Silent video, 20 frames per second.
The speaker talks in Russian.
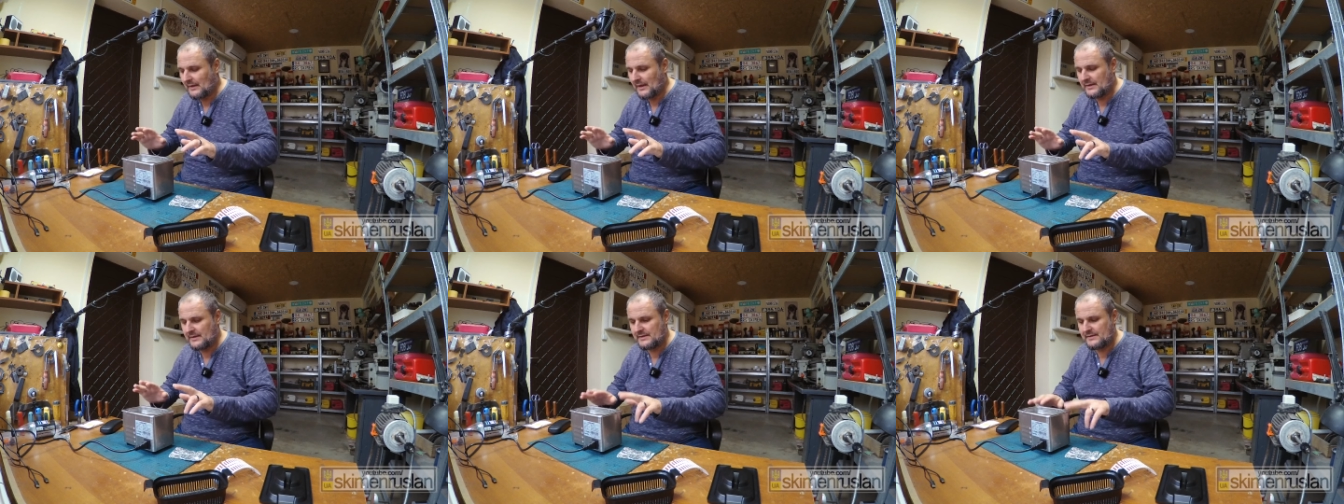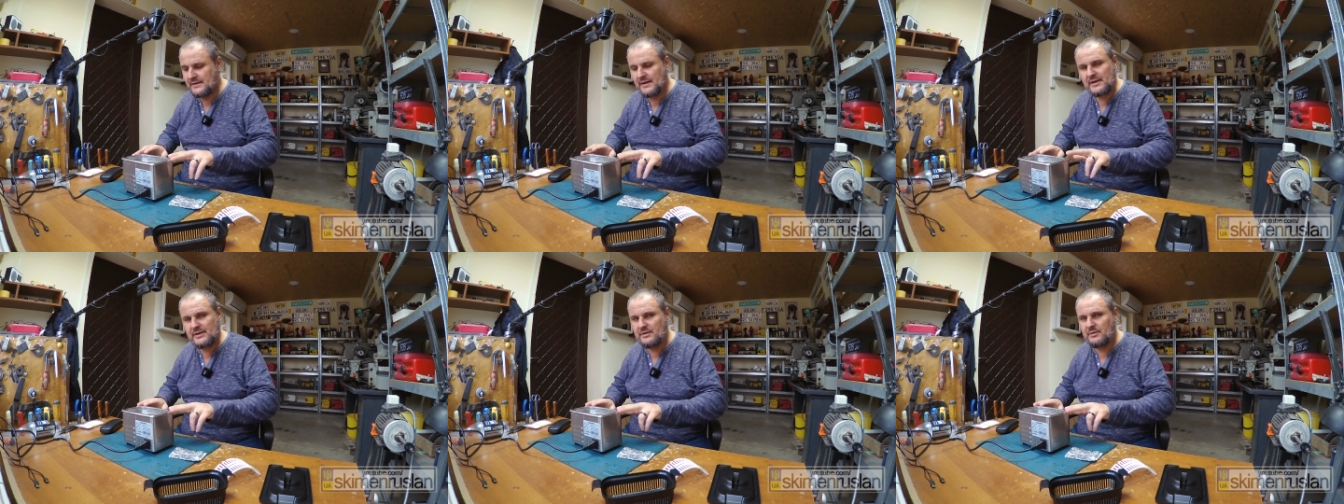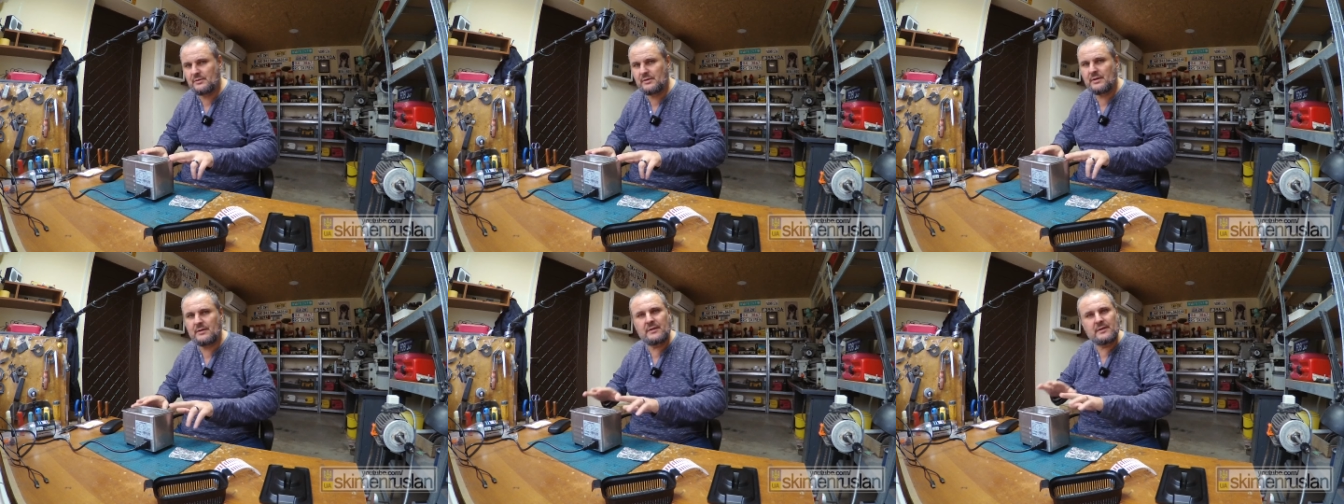Здесь же
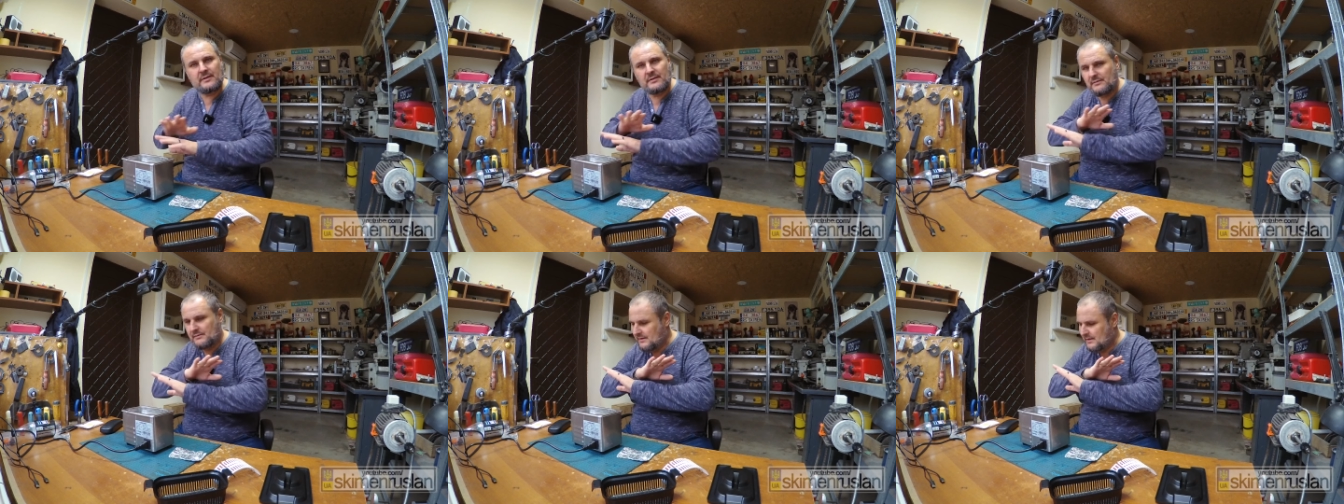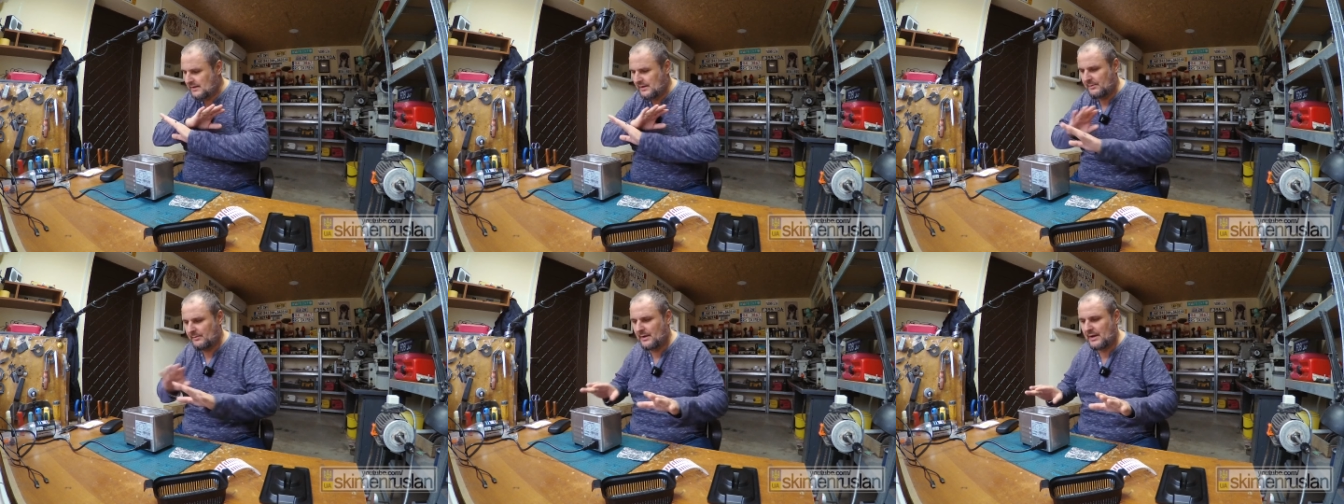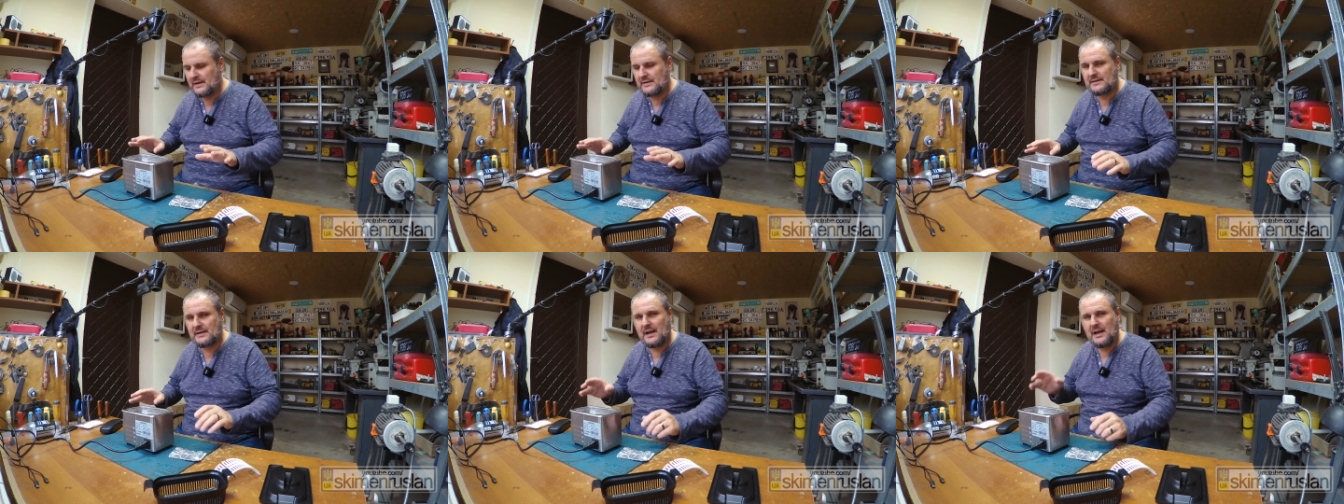он говорит, не
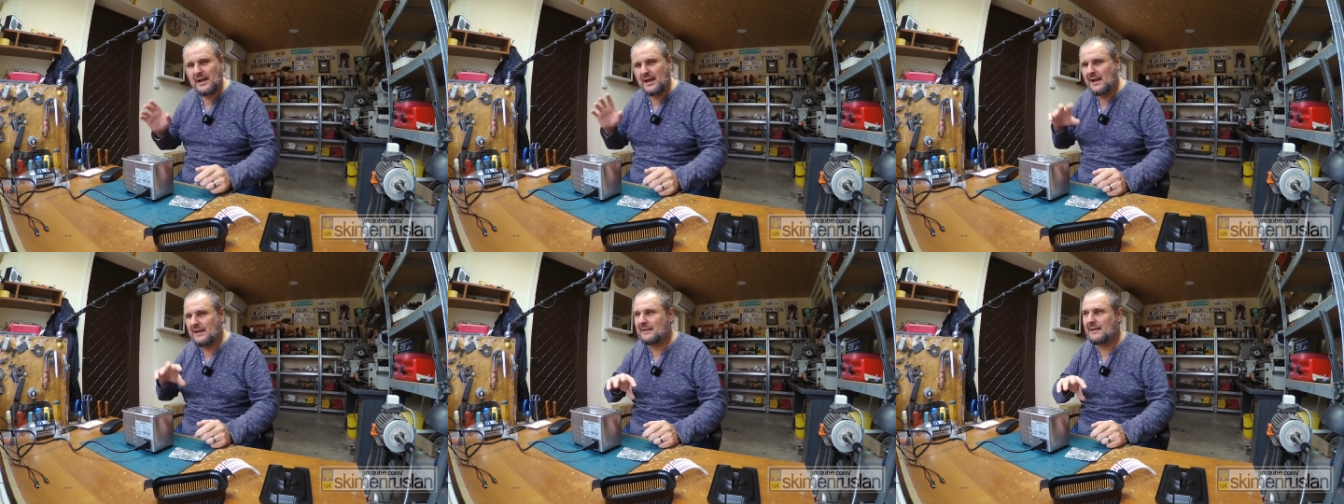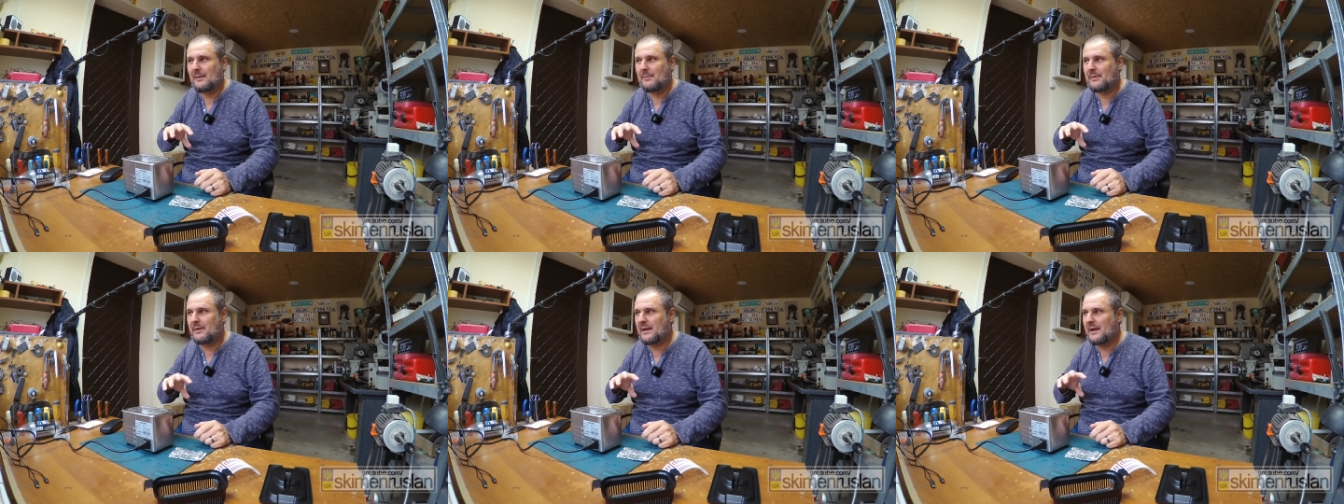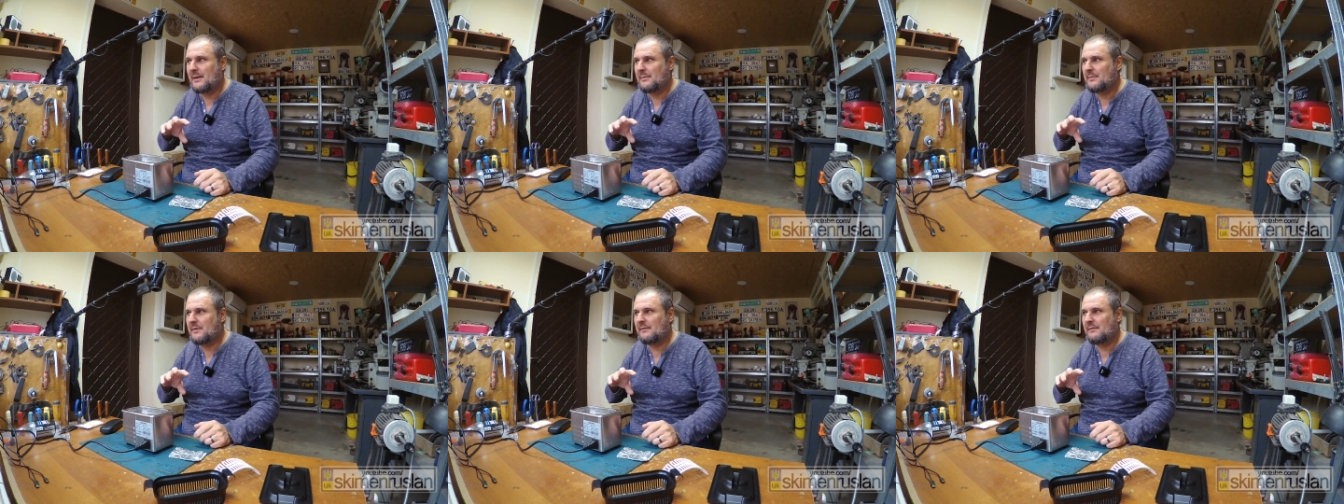ломается. Там
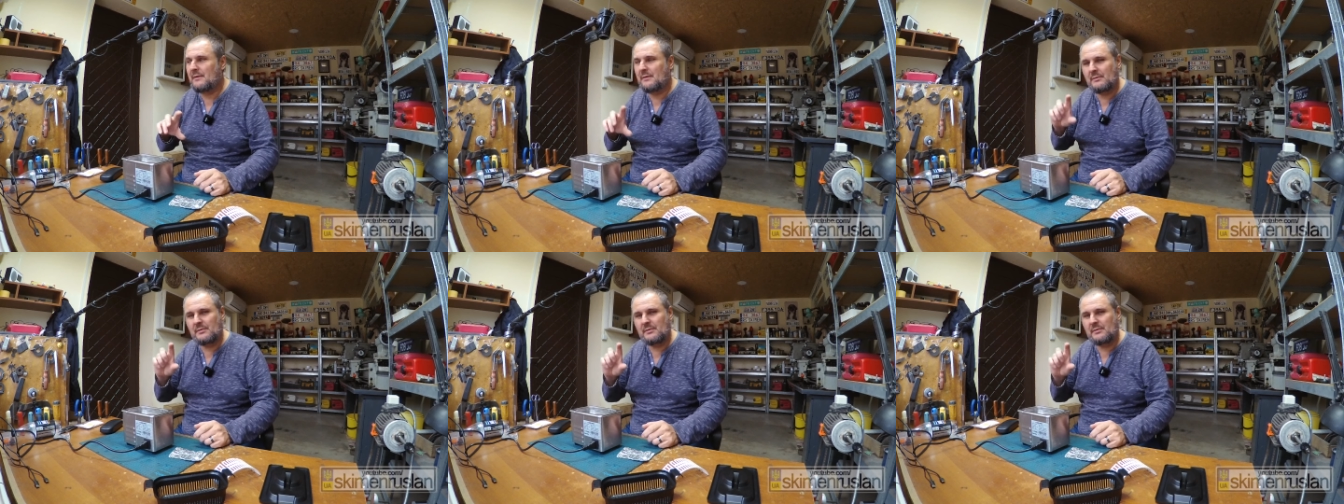кремниевый,